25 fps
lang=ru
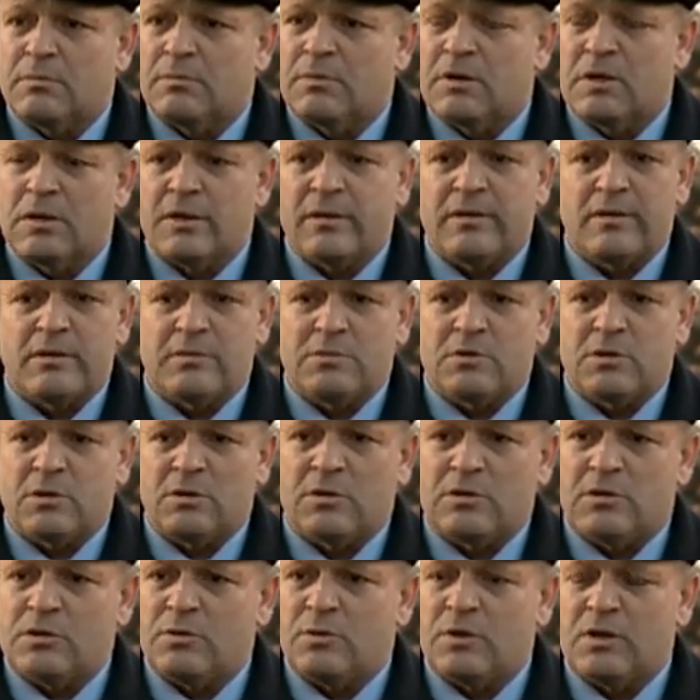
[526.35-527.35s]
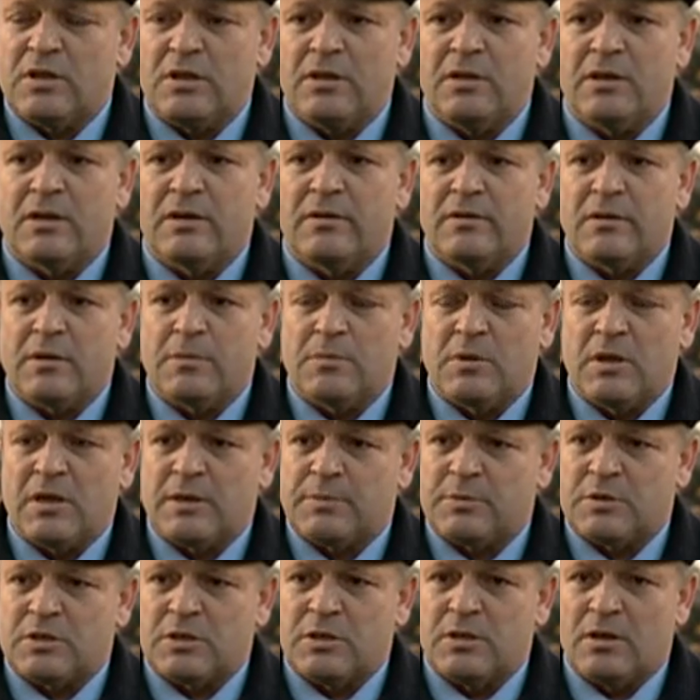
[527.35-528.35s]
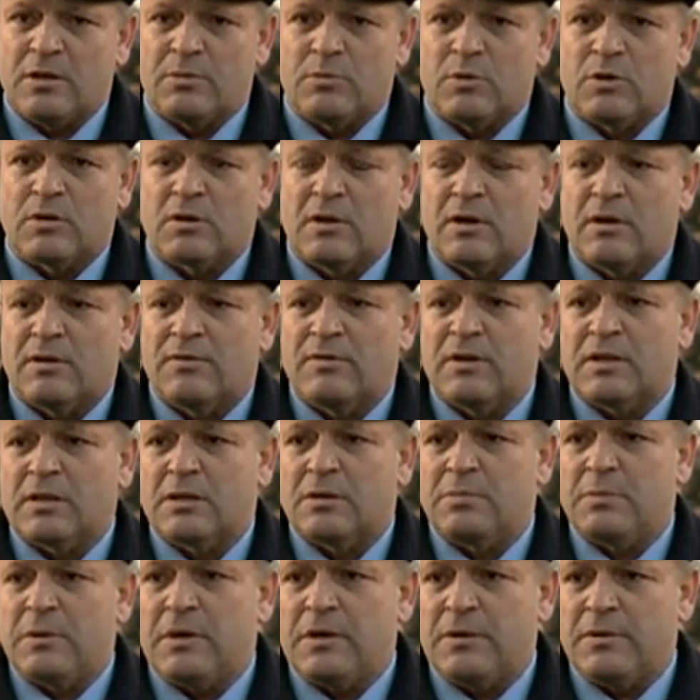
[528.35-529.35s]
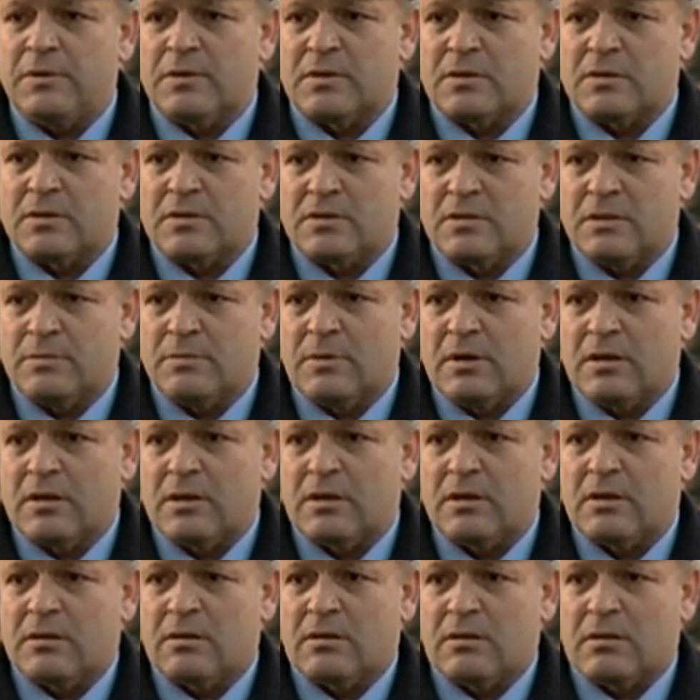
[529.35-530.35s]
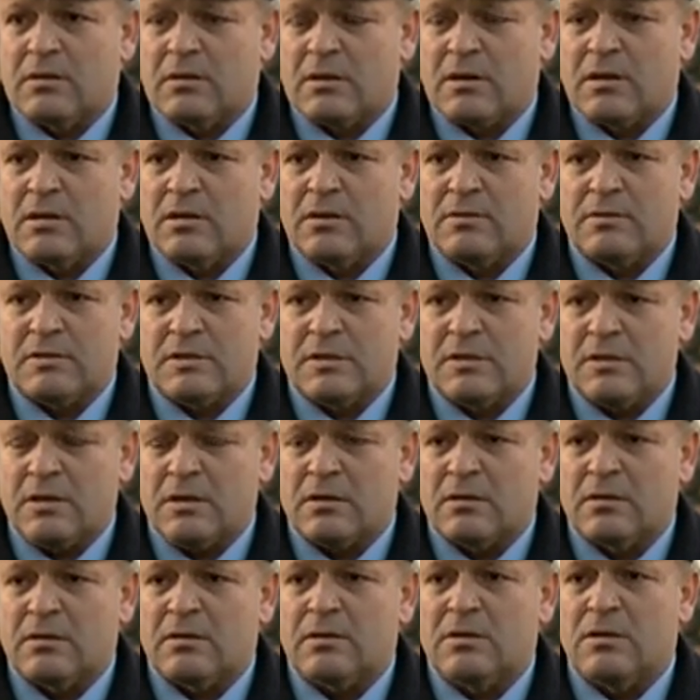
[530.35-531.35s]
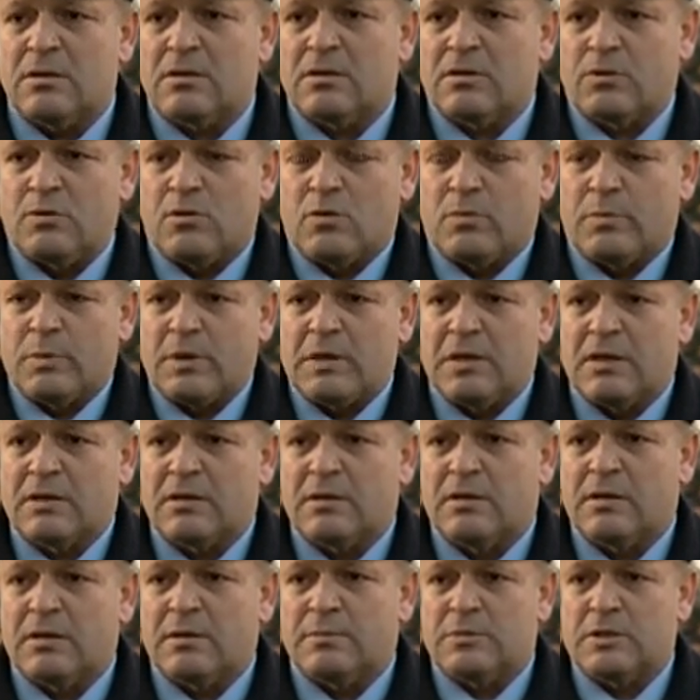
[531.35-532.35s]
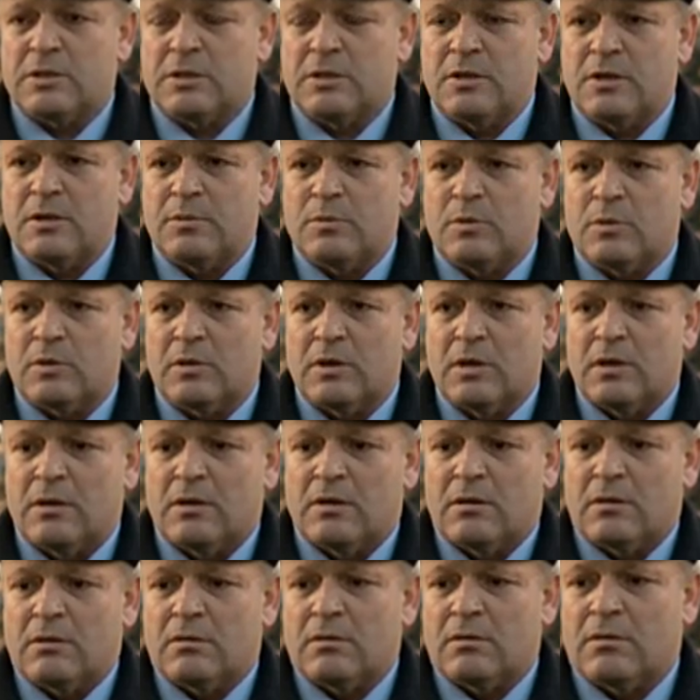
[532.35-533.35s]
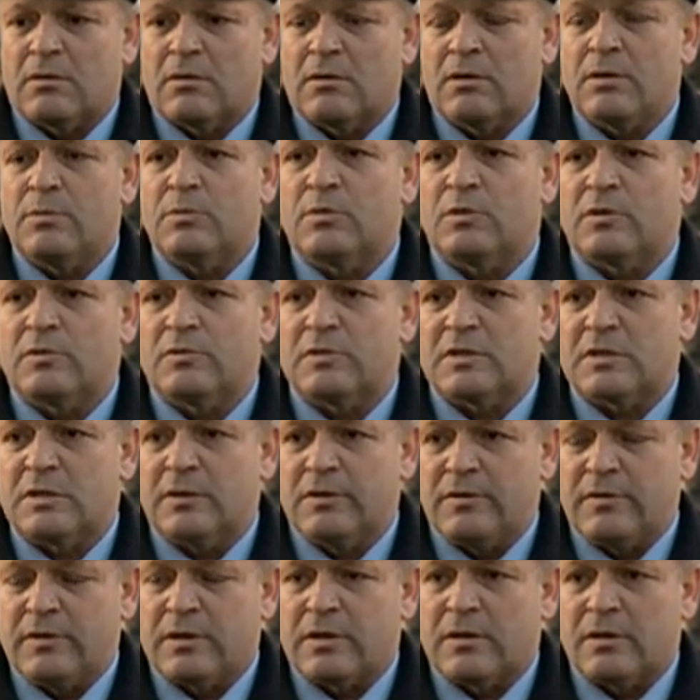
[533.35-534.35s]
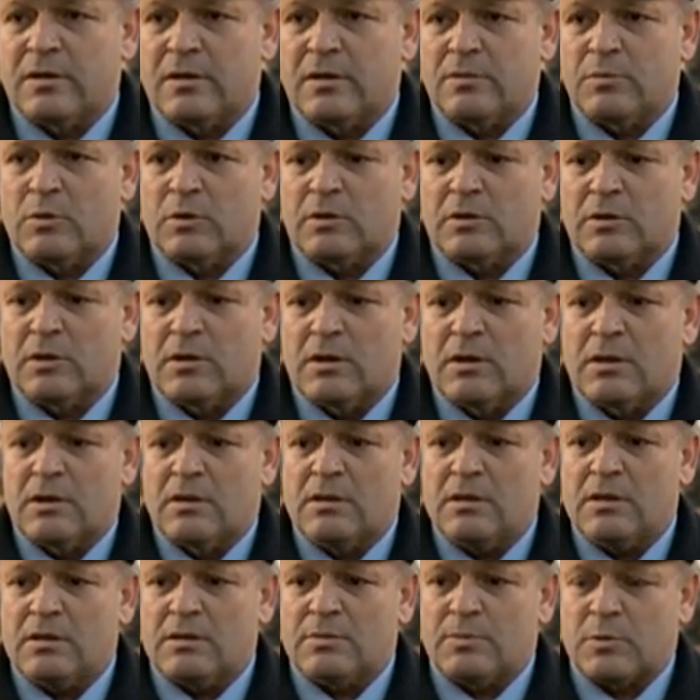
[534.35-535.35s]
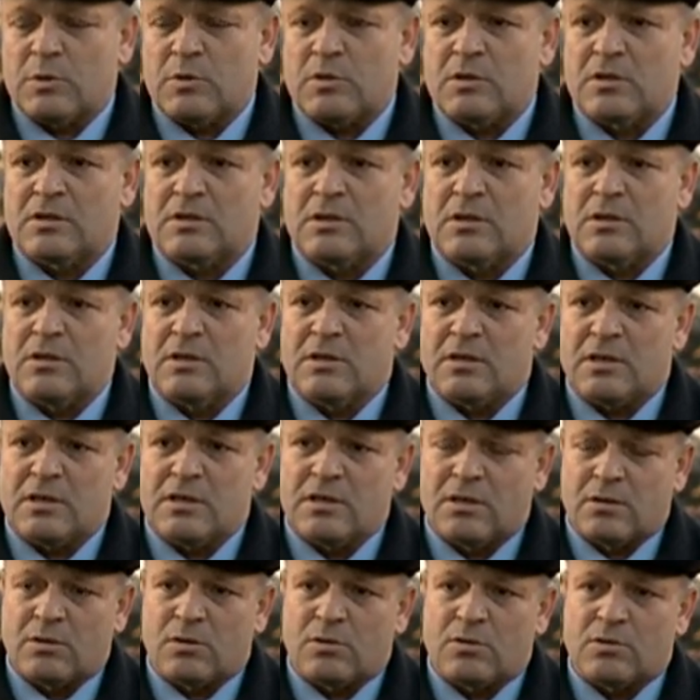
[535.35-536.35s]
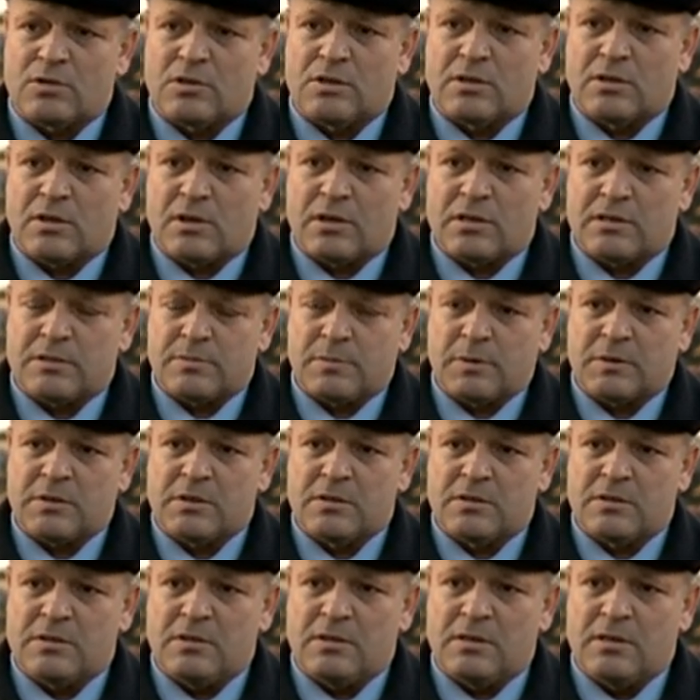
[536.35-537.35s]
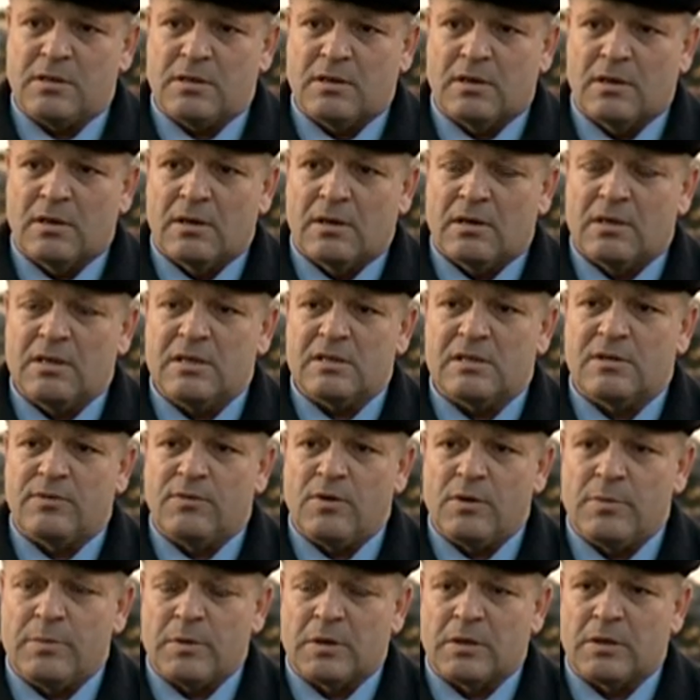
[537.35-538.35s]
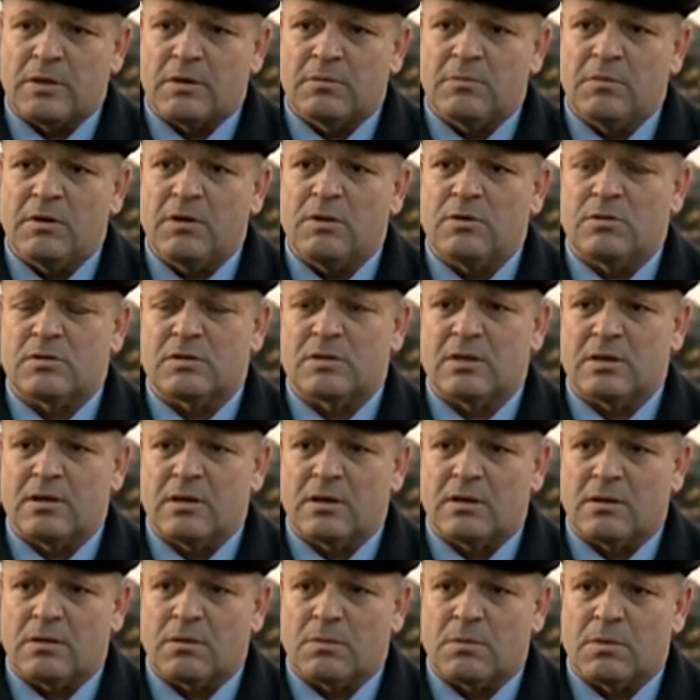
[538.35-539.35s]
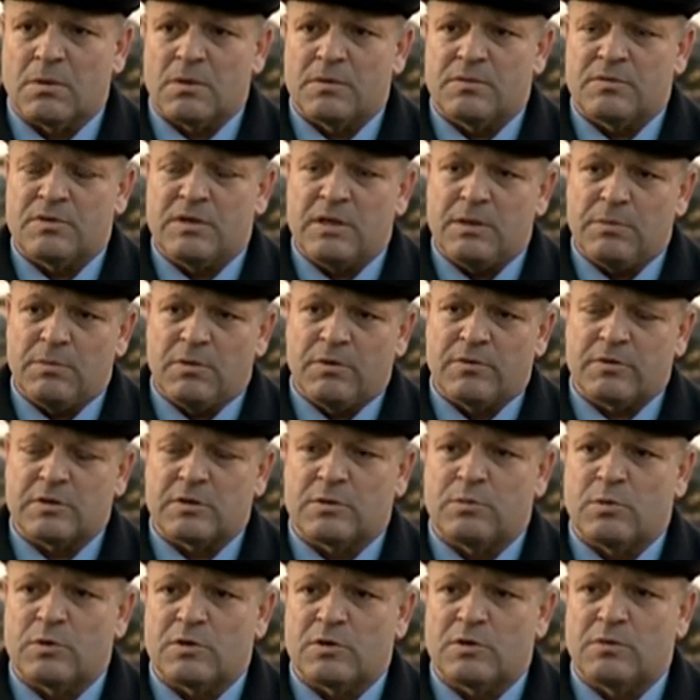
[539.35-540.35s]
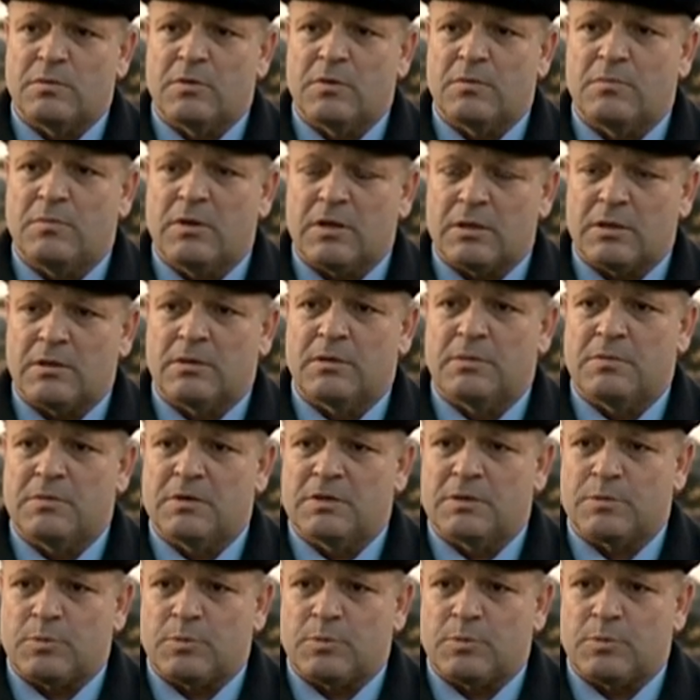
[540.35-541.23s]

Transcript: Мы говорим, сегодня не говорим ямочный ремонт. В этот период, зима и ранняя весна, нет такого понятия ямочный ремонт э, ремонтно-восстановительной работы. Есть просто содержание дорожно-транспортной сети. Есть выбойная, мы ее заделаем всеми возможными методами и